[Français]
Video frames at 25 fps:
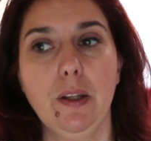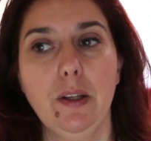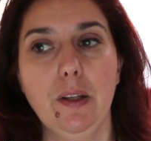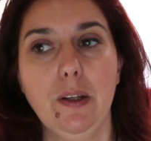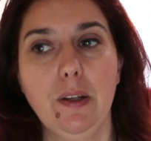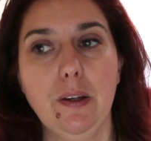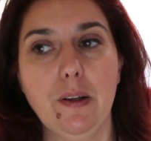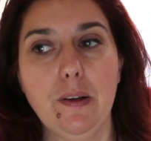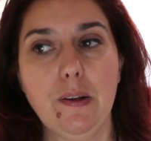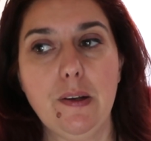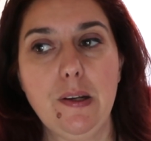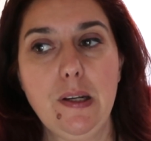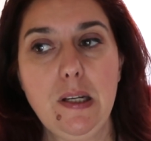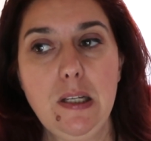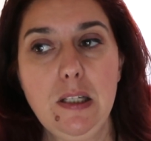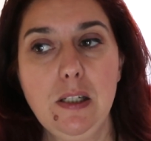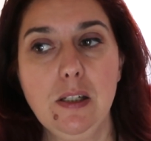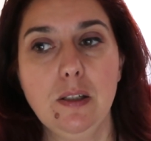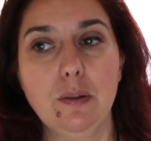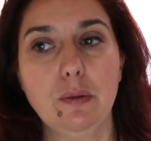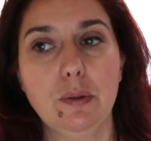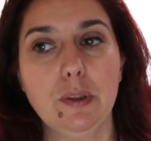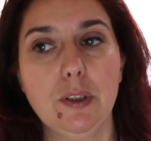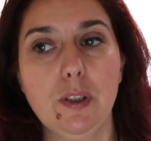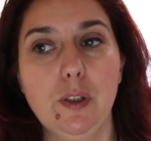Et
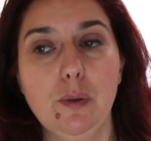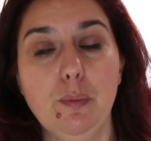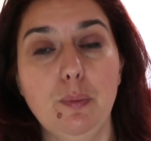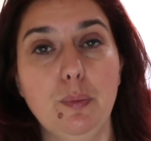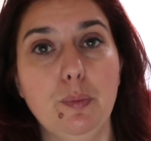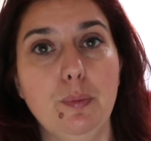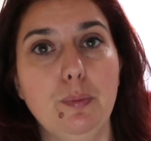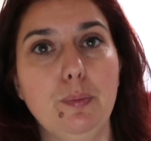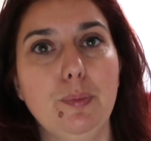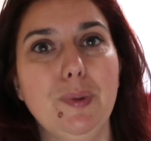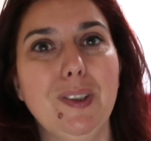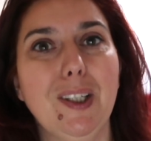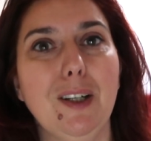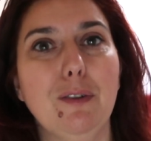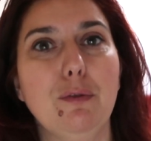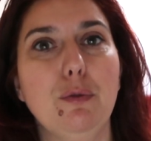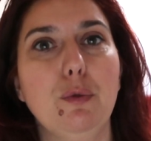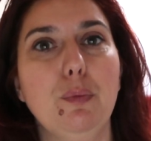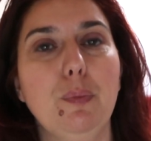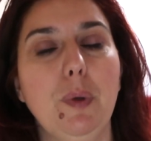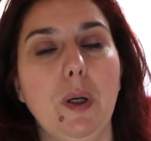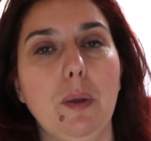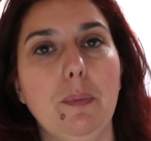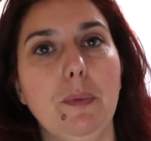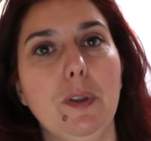aussi ça
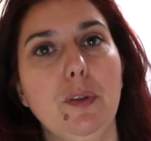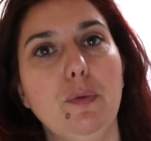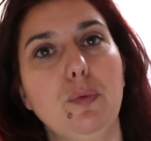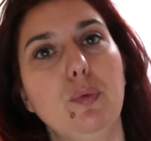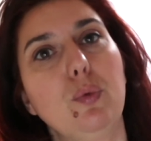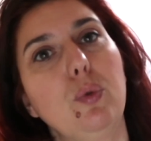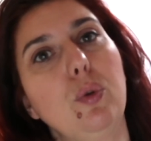vous permet de